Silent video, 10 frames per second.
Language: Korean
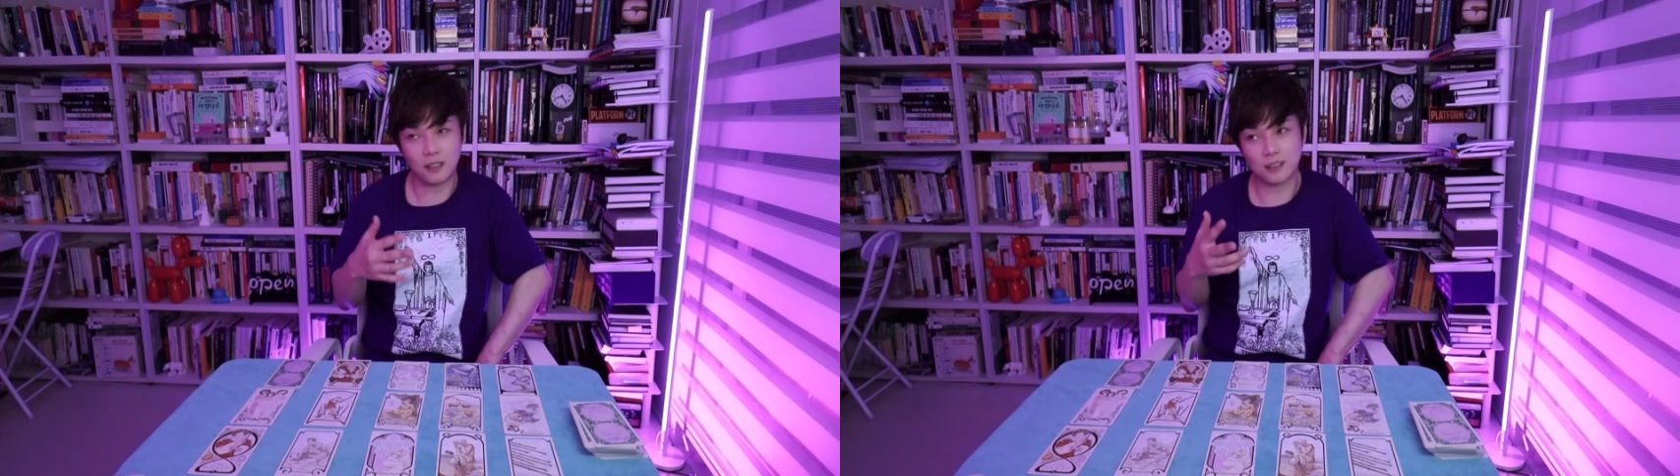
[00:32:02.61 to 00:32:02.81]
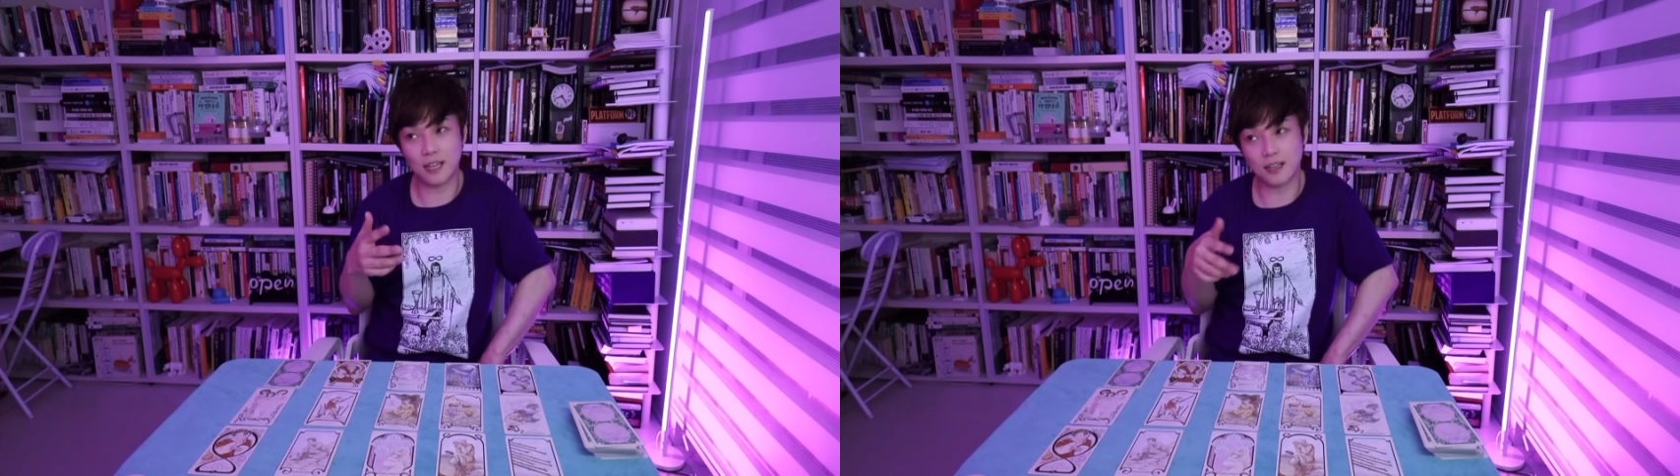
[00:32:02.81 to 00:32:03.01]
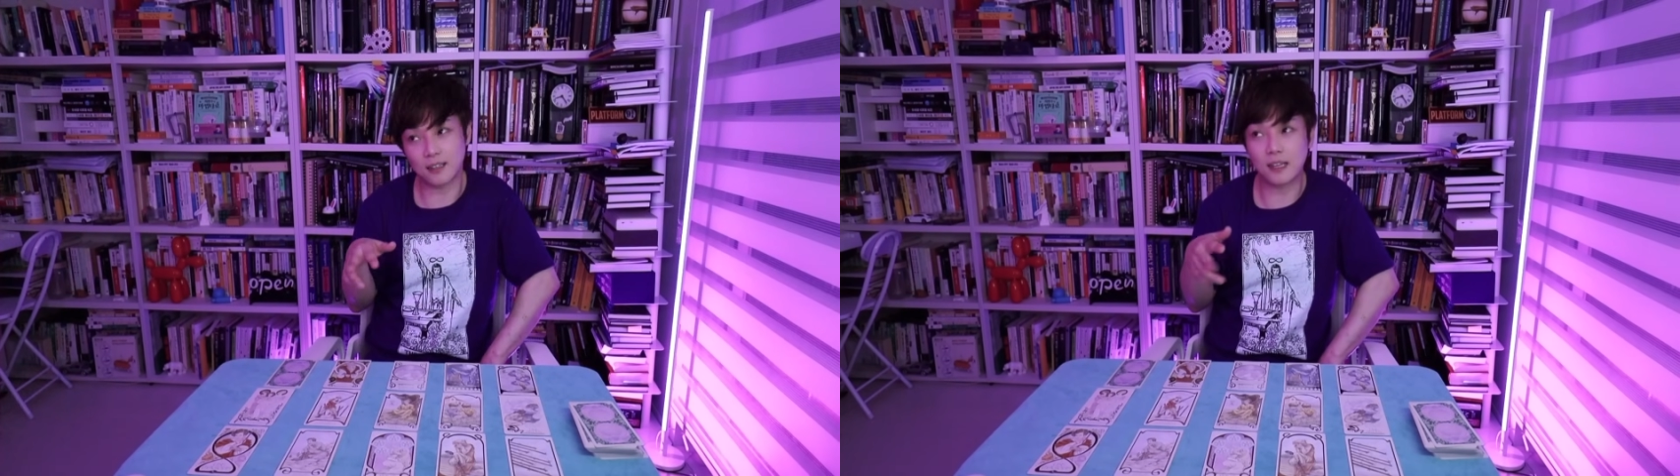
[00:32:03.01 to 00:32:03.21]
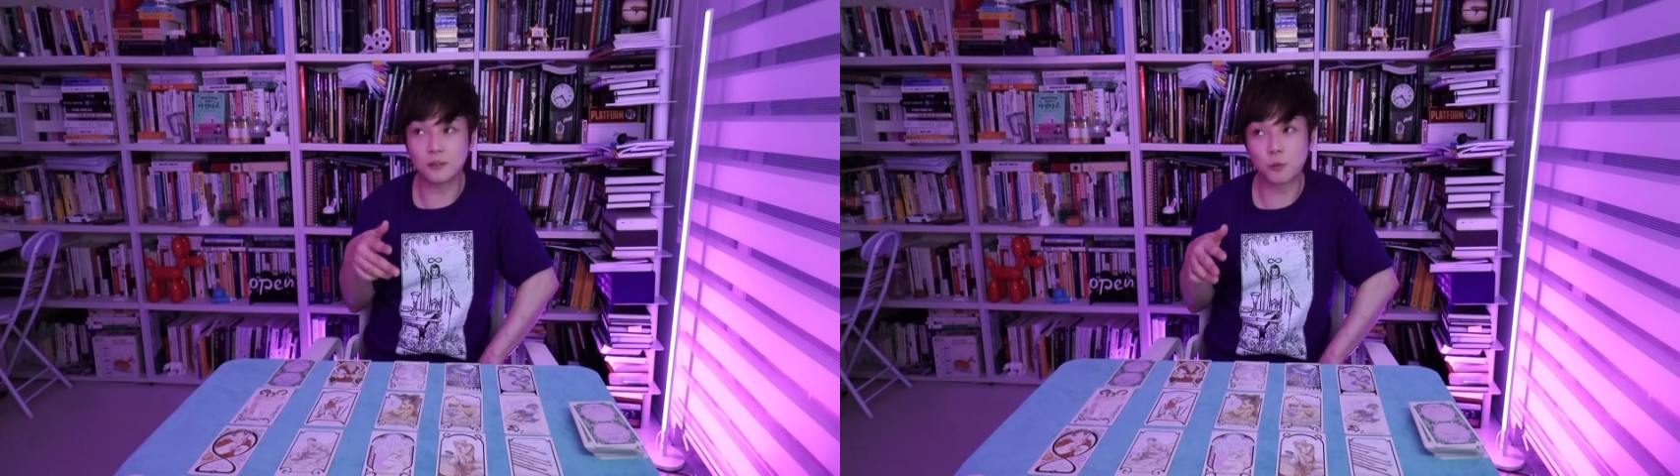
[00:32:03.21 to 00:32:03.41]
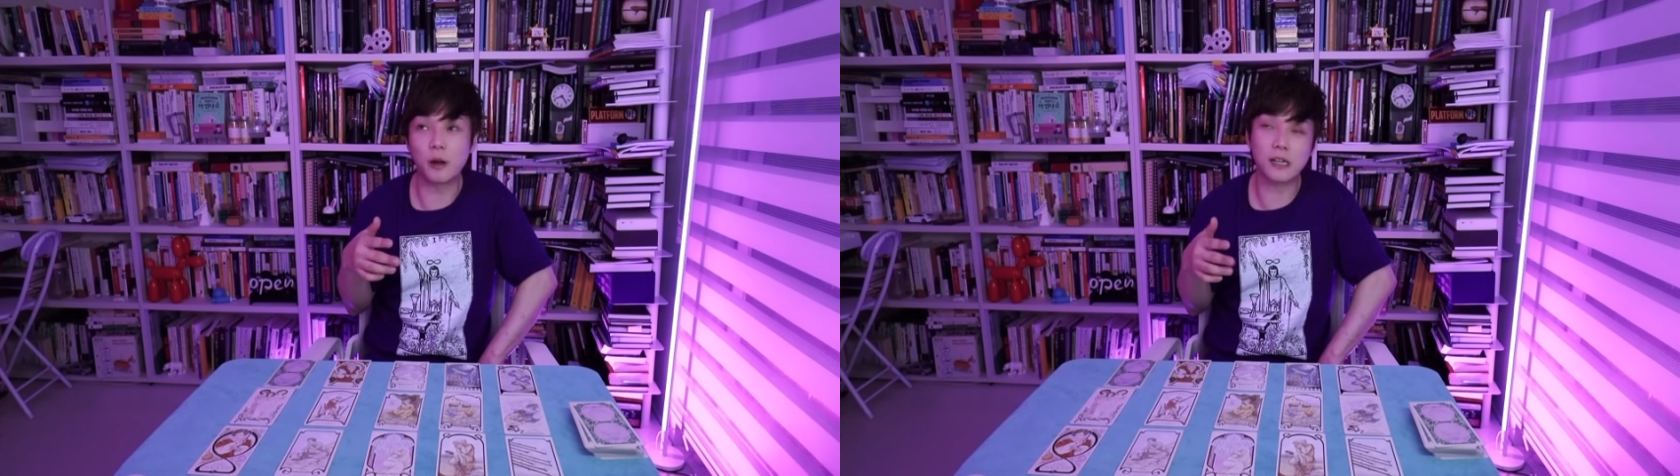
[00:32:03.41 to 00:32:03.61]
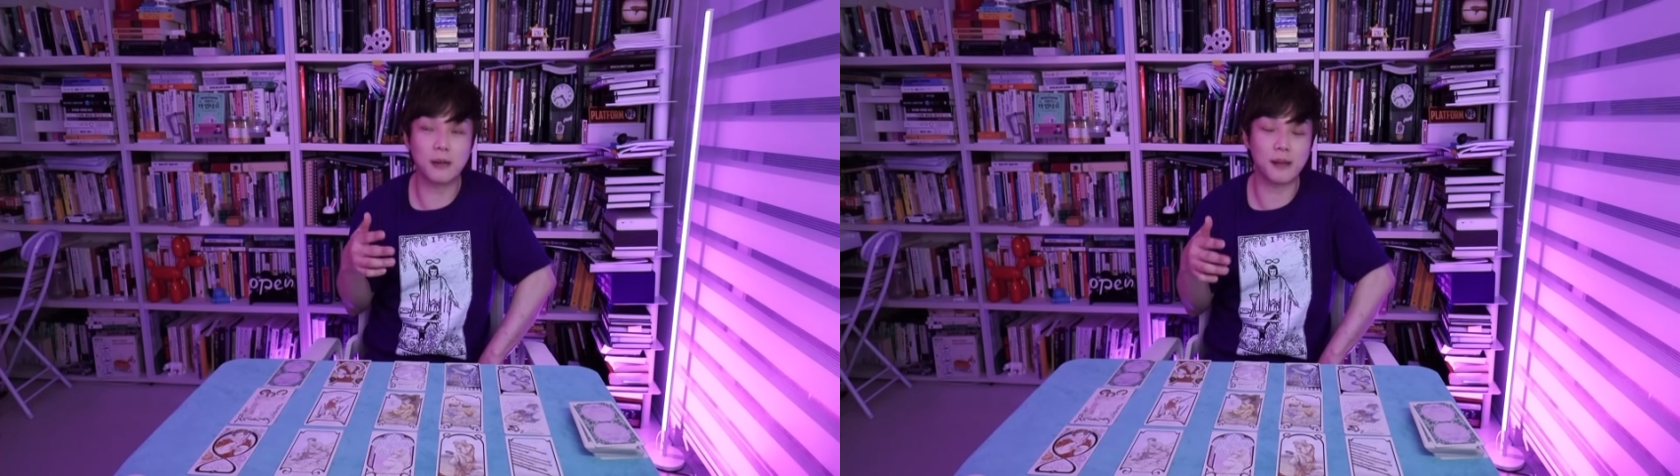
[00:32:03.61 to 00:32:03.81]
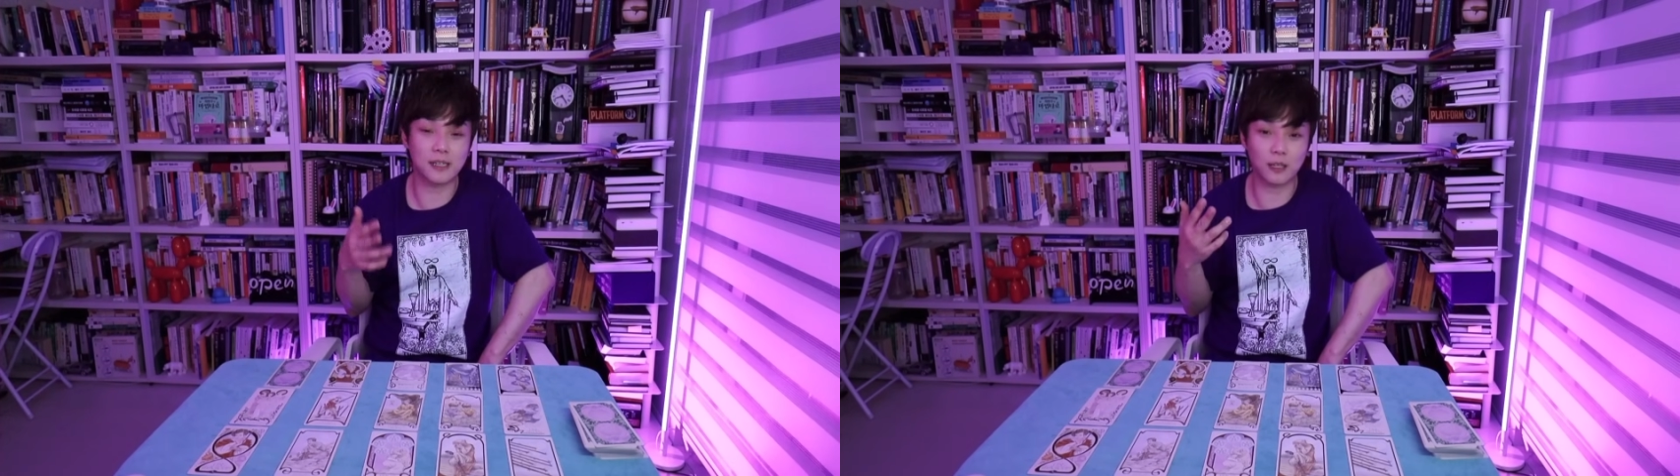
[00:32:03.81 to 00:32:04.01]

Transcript: 얘가 나를 좋아할까 말까 이렇게